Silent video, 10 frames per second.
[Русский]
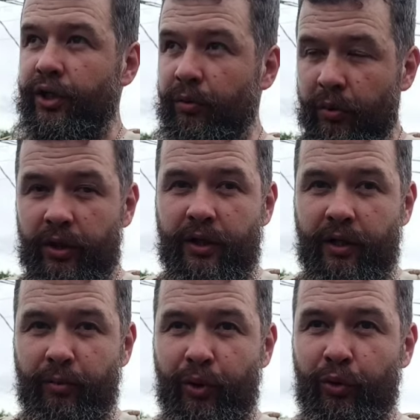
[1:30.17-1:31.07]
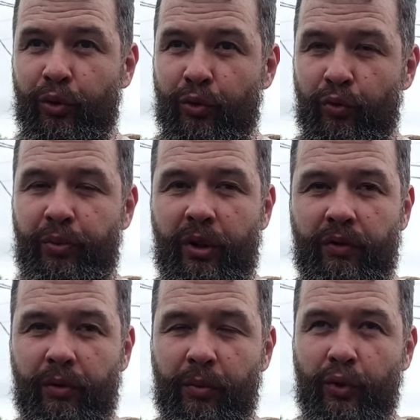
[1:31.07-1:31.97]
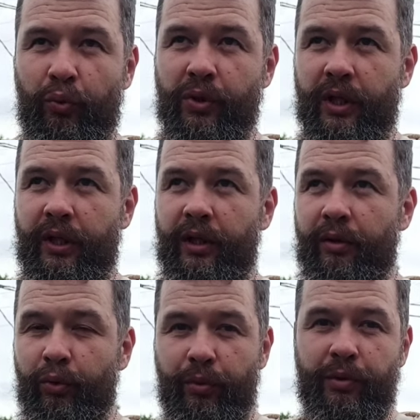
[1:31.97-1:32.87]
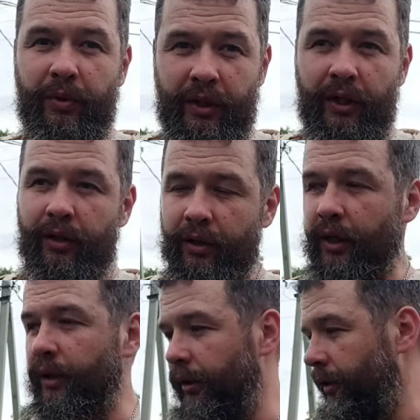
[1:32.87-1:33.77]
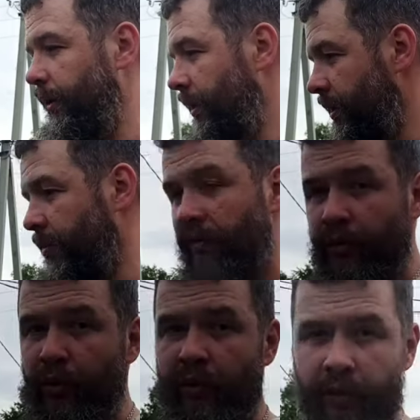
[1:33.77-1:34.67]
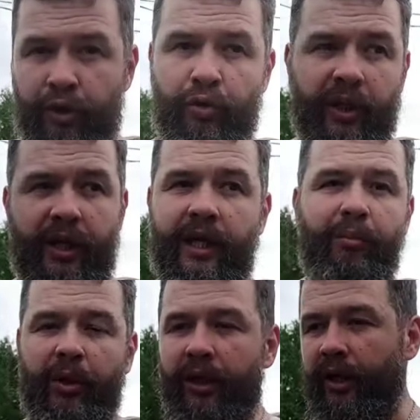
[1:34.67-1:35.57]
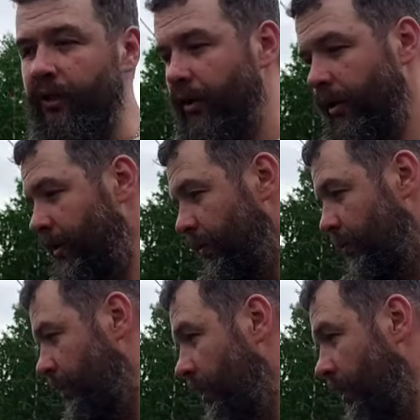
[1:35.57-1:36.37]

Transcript: жимолость. Мы ее тоже купили в этом году, посадили. Будем смотреть, как она себя ведет. Говорят, что она не опадает. Вот.